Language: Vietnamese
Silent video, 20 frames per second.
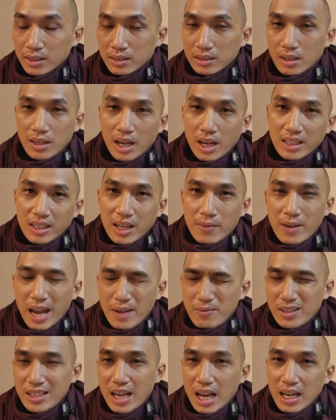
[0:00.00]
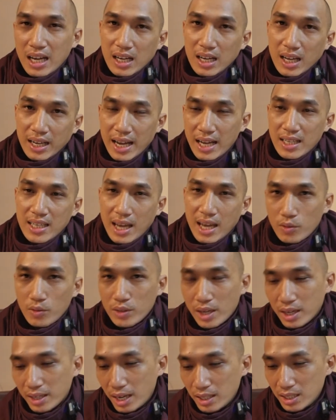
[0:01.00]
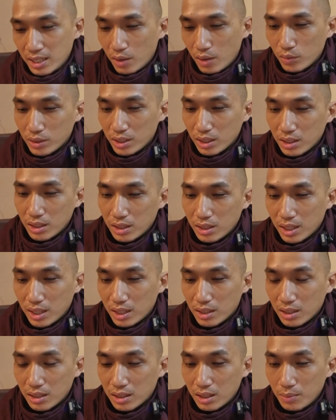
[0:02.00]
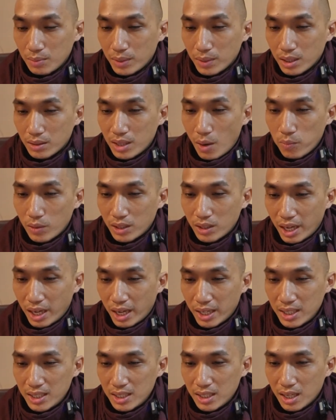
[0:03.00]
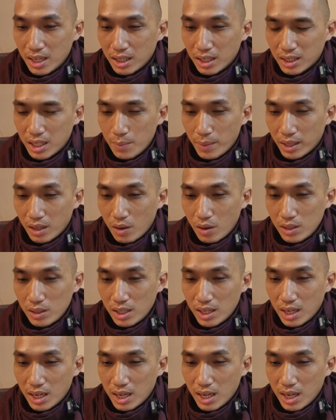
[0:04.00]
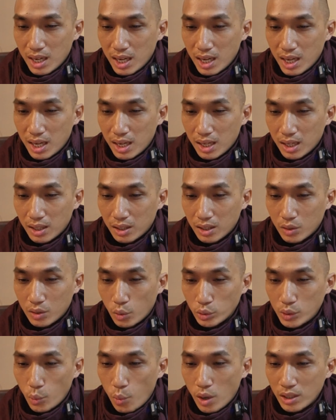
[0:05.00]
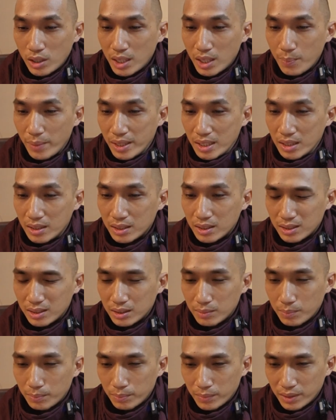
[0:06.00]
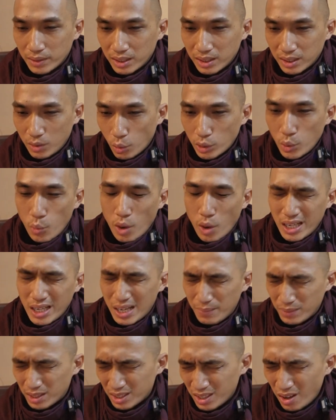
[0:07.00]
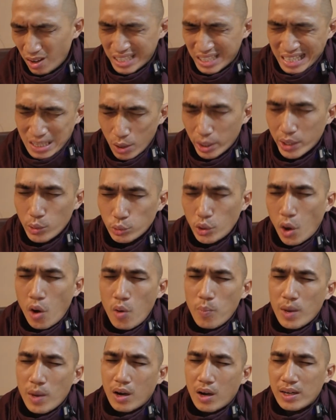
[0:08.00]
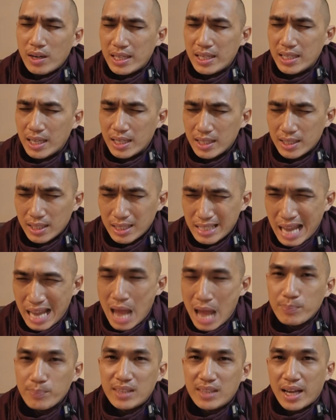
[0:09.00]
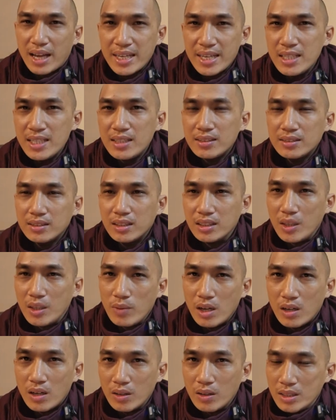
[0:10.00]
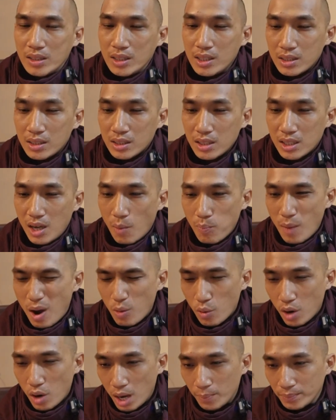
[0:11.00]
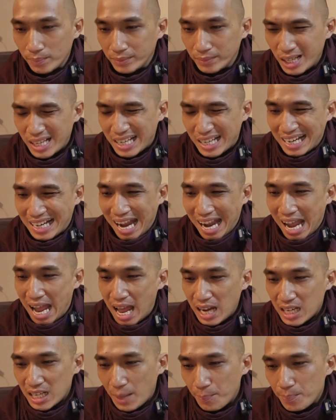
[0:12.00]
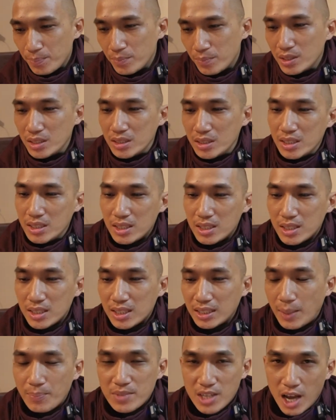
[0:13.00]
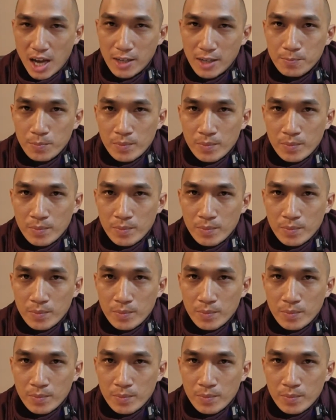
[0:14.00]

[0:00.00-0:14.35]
cho nên cái hai vấn đề này là khác nhau nha khác nhau cho nên là nó nó mình không có thể ờ, khi mà nói là ngũ thủ uẩn thì mình ngũ thủ uẩn là nó chỉ có yếu tố mà gọi là gì tham tà kiến trong đó thôi chứ không bao gồm tất cả 50 cái tâm sở